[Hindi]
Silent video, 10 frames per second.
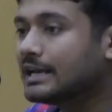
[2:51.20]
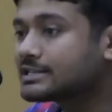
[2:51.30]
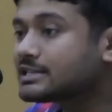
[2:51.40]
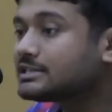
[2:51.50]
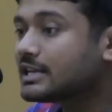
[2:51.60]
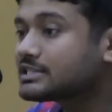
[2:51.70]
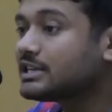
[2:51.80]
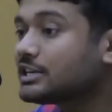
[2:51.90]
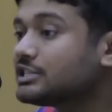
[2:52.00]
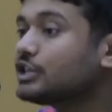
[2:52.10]

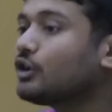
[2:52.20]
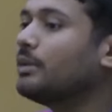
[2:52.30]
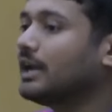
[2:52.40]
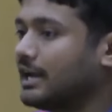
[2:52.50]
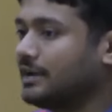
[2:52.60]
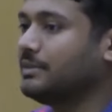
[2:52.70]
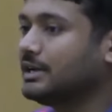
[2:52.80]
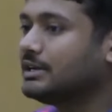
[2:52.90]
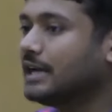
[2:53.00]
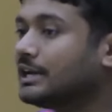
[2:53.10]
स्ट्रेटजी को बनाने में
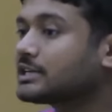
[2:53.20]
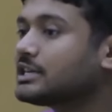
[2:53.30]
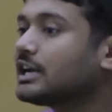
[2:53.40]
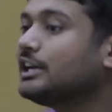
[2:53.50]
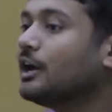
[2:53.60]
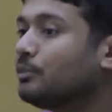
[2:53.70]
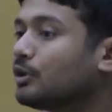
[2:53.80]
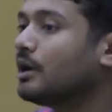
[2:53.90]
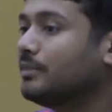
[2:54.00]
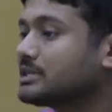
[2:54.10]
डायलेक्टिकली हम
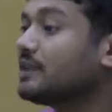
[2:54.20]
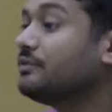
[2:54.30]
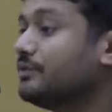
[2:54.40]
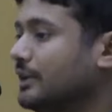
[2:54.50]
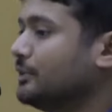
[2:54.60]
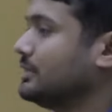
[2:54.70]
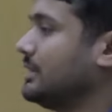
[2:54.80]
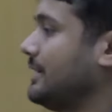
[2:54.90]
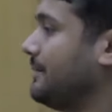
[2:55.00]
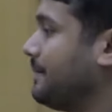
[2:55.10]
लोग हमेशा फेल
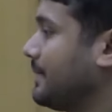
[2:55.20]
होते हैं